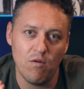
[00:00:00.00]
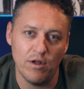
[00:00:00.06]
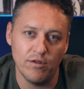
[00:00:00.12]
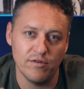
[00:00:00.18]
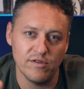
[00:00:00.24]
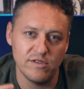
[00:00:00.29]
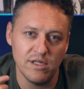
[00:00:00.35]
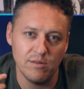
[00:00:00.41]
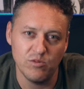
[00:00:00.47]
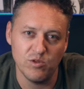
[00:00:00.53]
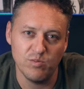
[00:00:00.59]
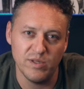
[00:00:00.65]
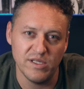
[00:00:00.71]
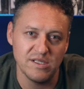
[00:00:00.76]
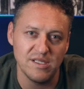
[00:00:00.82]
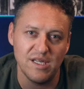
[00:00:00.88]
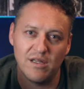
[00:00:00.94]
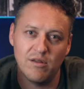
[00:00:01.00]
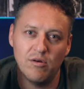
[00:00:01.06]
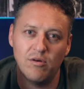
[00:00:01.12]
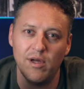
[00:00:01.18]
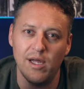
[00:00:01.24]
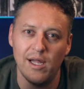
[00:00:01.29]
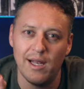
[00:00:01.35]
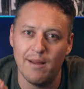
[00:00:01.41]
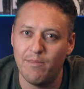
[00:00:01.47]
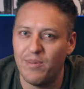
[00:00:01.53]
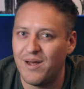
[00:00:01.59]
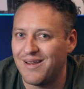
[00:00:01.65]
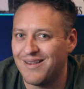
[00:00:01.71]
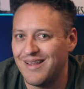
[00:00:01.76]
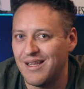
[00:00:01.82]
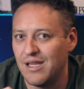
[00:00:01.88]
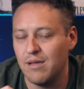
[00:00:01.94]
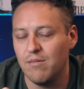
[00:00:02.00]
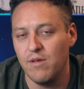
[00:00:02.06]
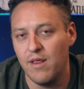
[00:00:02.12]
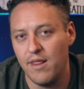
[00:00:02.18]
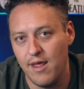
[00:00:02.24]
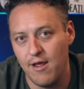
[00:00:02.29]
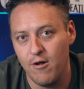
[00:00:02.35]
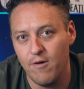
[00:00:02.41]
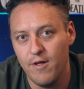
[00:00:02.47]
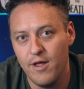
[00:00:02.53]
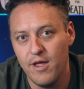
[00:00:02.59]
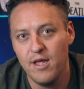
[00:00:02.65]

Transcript: cuando estamos pensando en la parte de video.